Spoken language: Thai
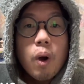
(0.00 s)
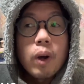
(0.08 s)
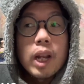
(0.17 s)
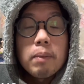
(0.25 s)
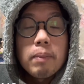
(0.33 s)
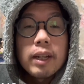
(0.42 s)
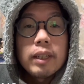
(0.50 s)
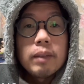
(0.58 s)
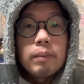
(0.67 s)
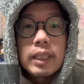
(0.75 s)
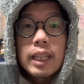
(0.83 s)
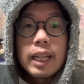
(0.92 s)
อะไรประมาณนี้
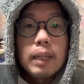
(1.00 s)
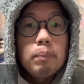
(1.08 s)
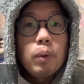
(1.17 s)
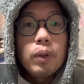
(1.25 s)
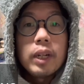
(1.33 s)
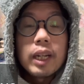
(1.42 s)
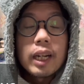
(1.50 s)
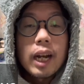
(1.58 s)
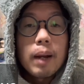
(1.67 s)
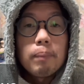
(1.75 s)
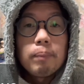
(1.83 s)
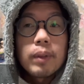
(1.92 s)
ภาษาญี่ปุ่นนะครับ